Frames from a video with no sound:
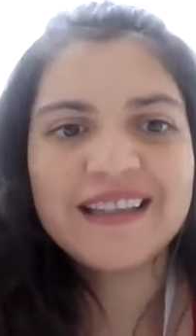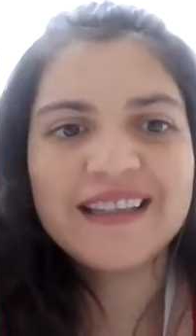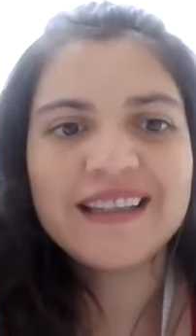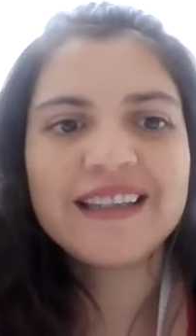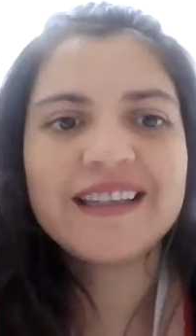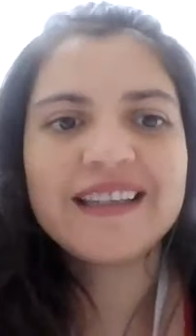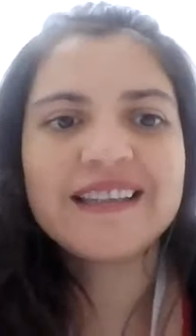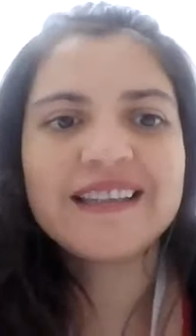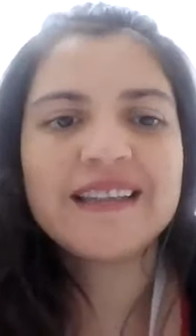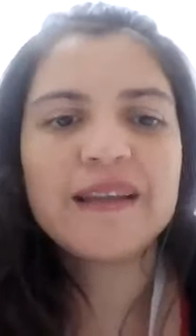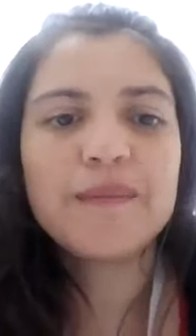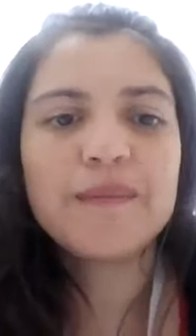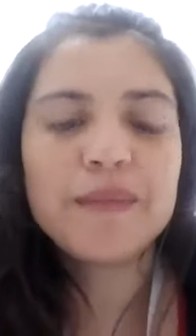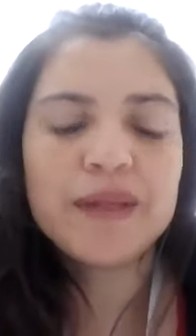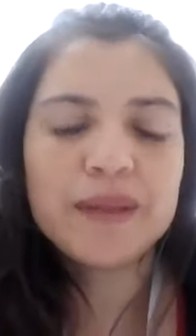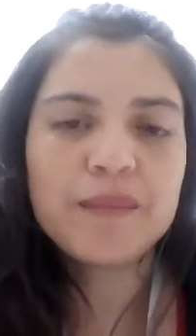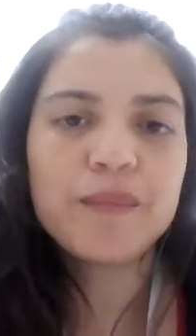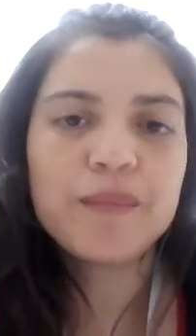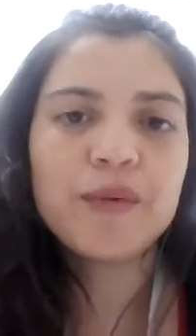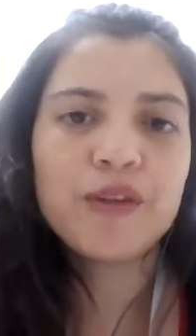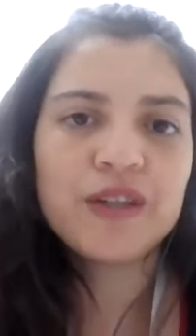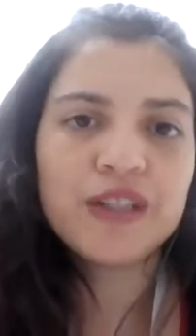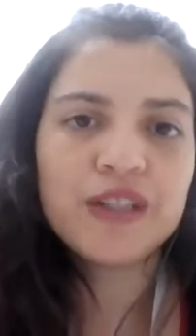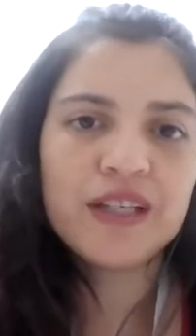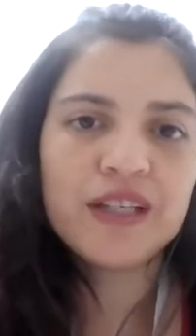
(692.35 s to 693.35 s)
que
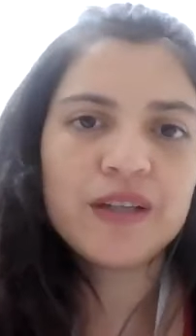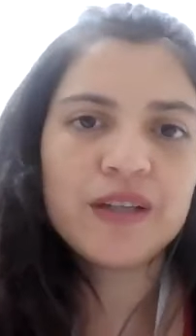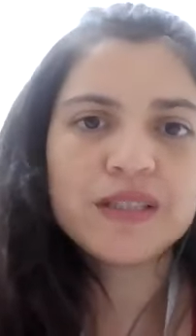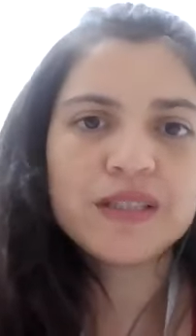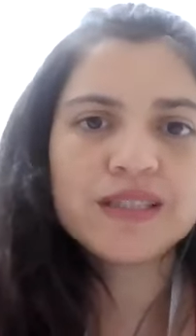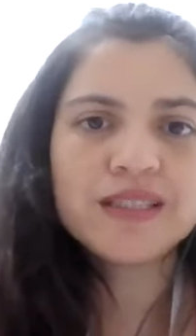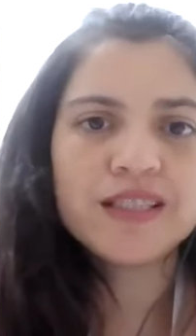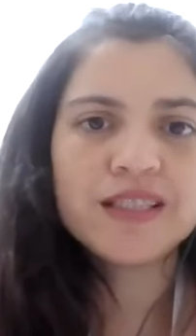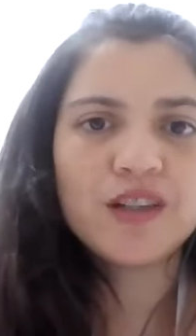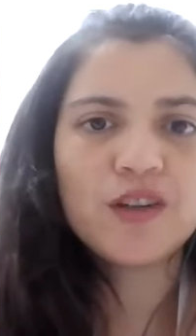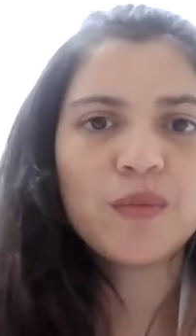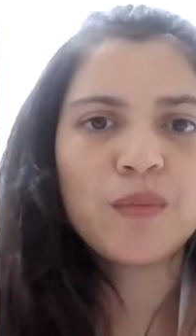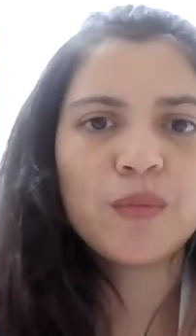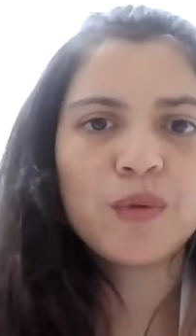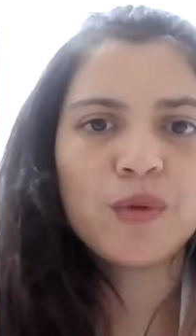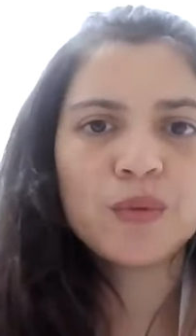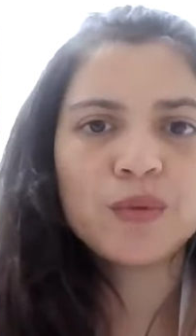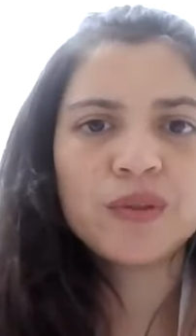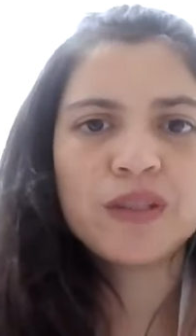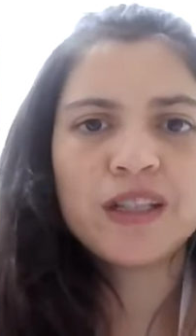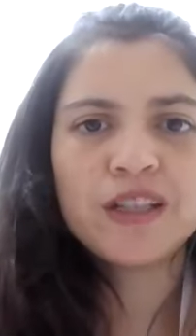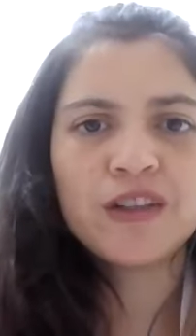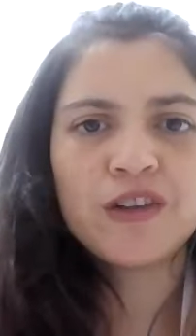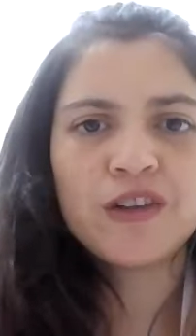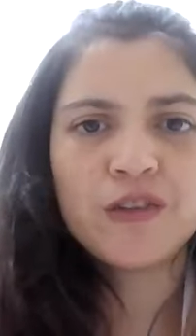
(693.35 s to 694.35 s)
también podría usarse
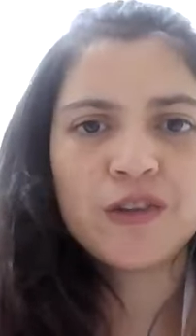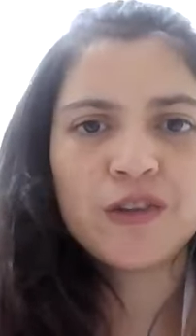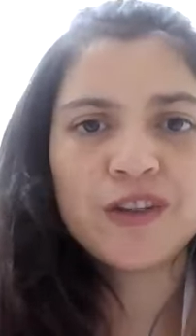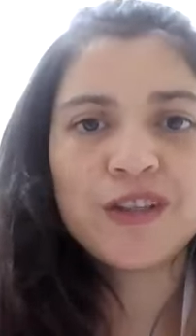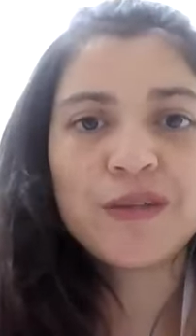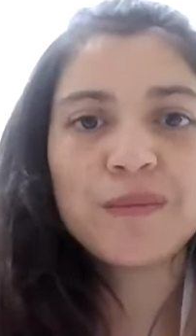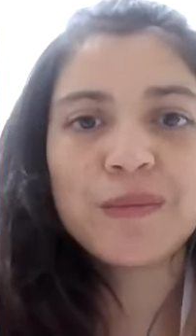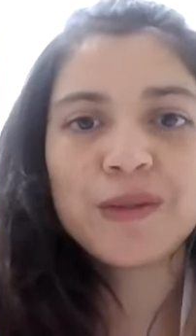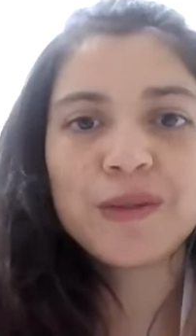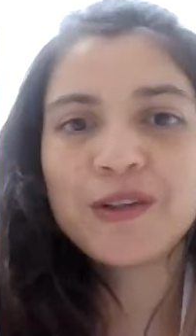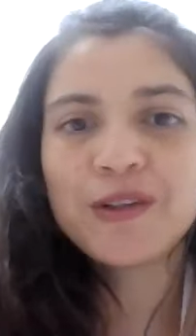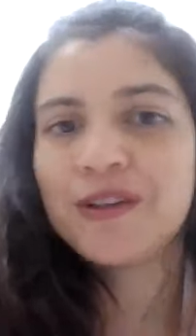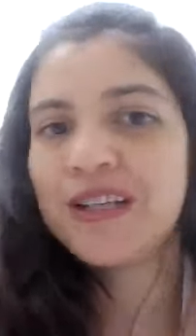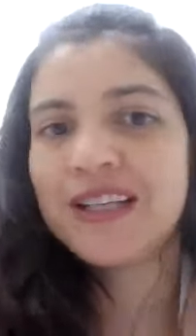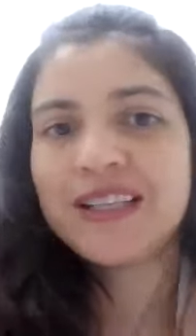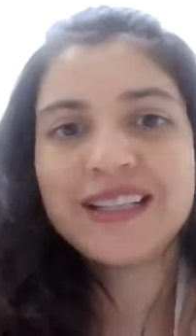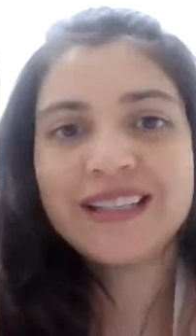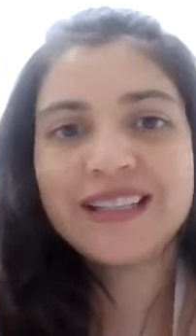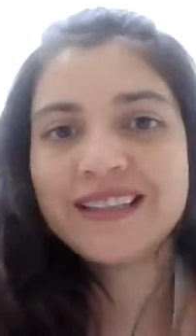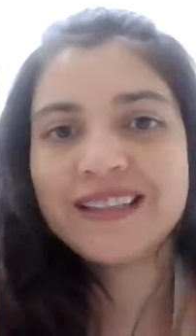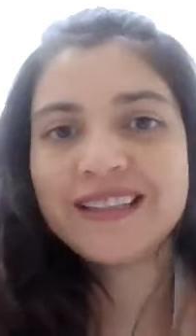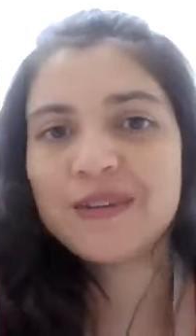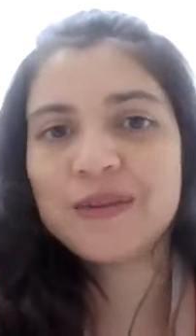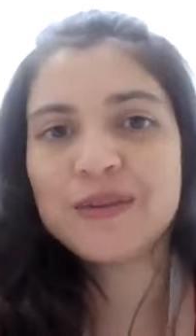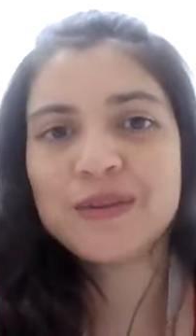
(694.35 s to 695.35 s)
como un nanoboy, pero la
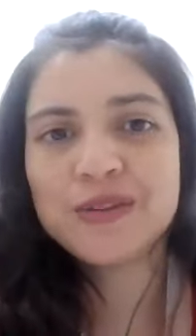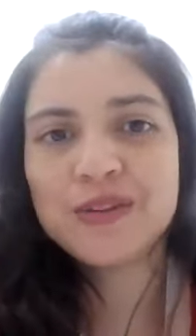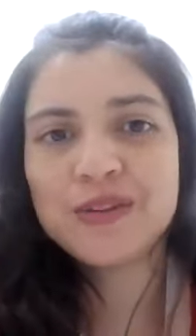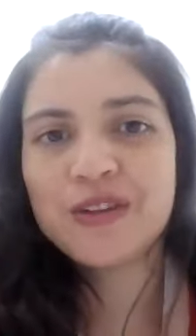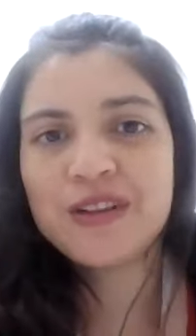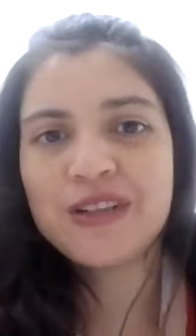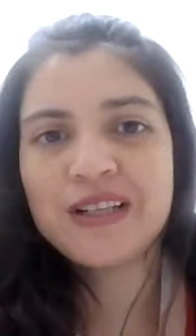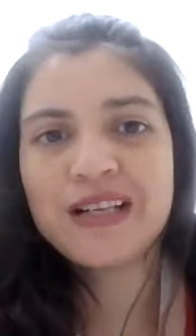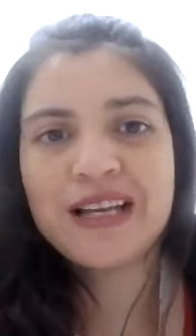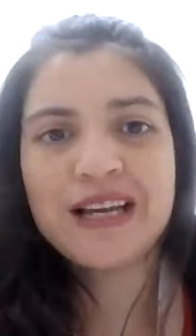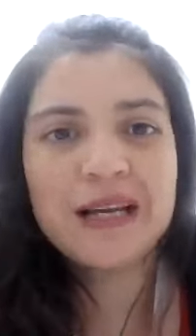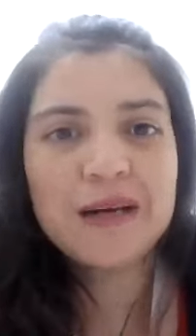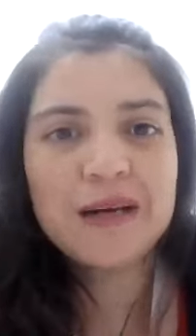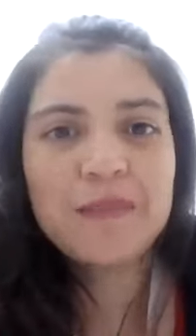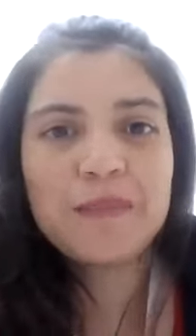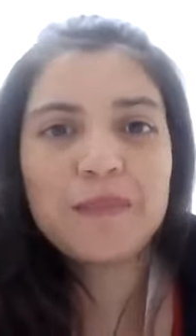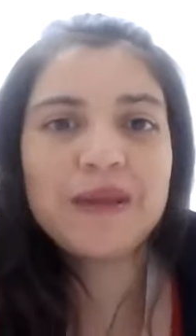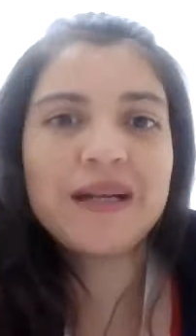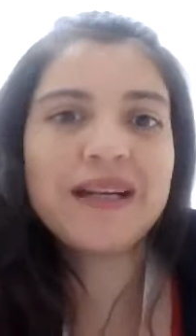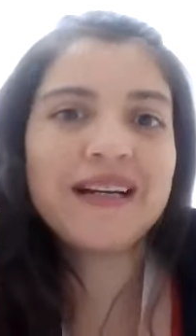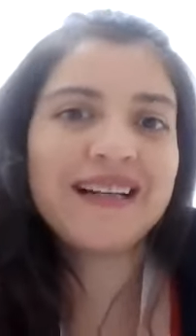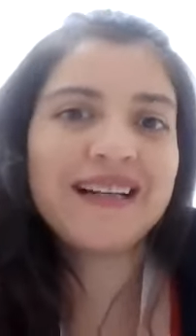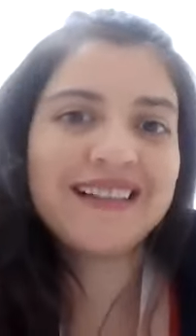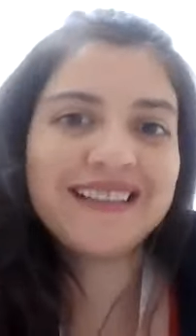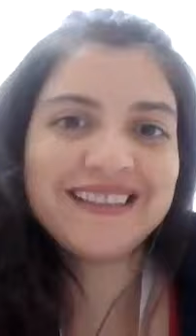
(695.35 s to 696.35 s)
gente usó las
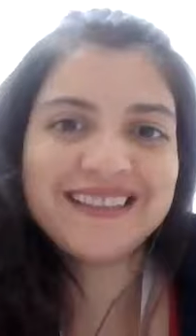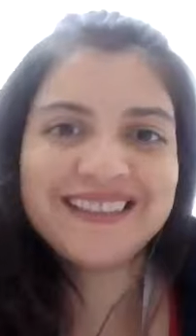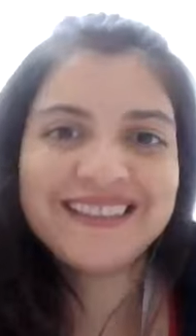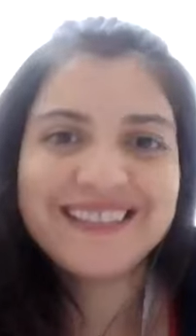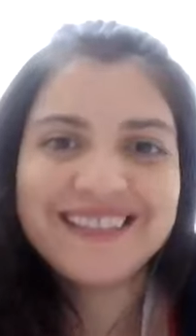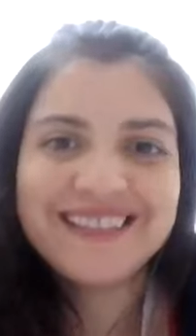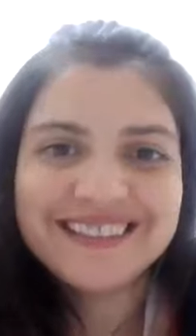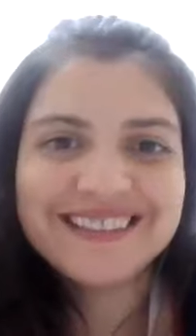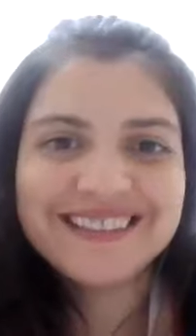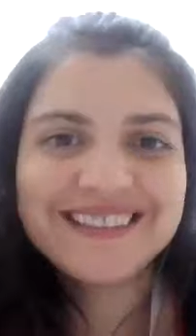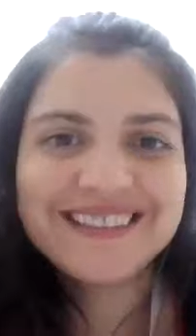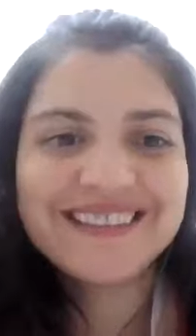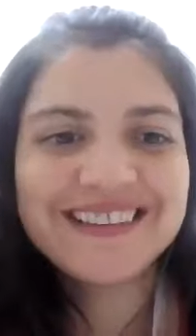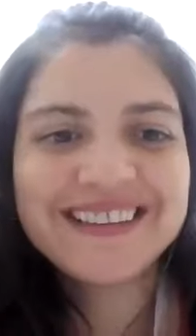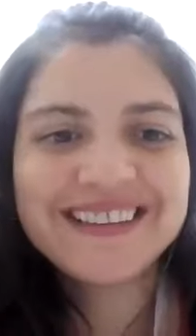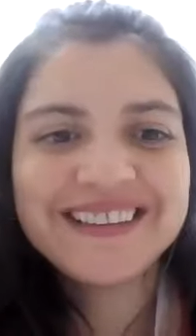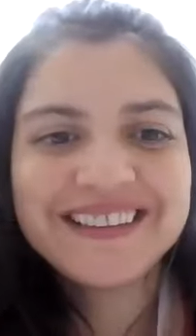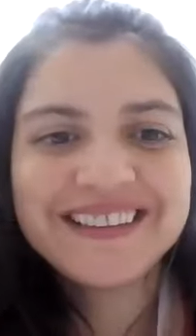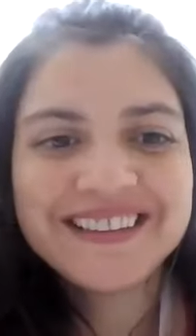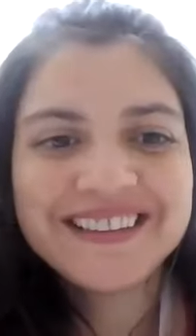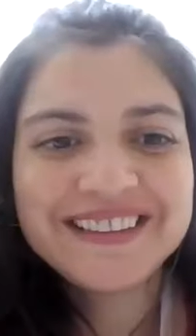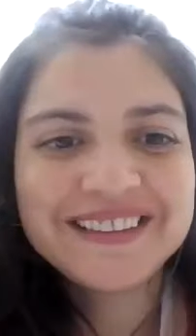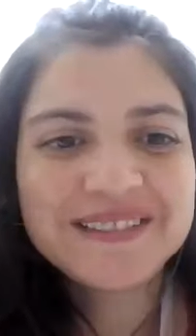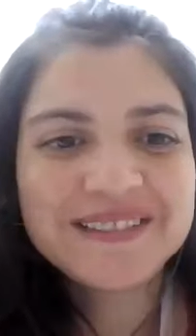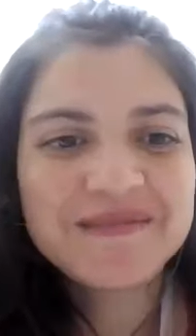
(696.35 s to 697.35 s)
alpacas y,
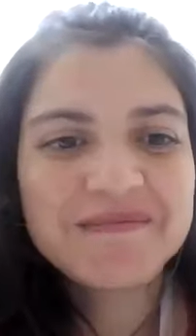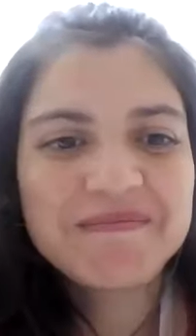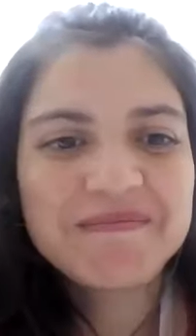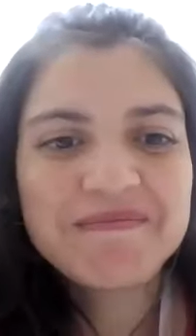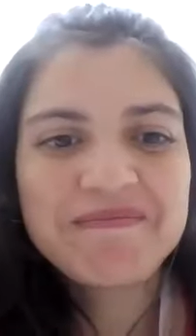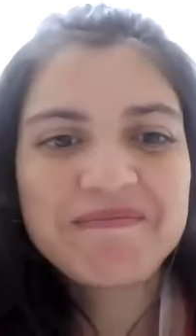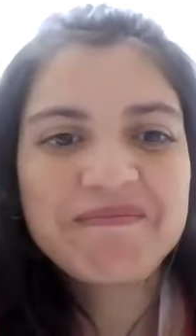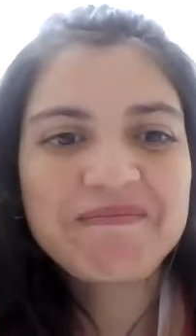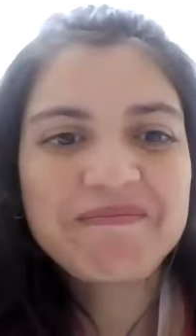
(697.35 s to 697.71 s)
y,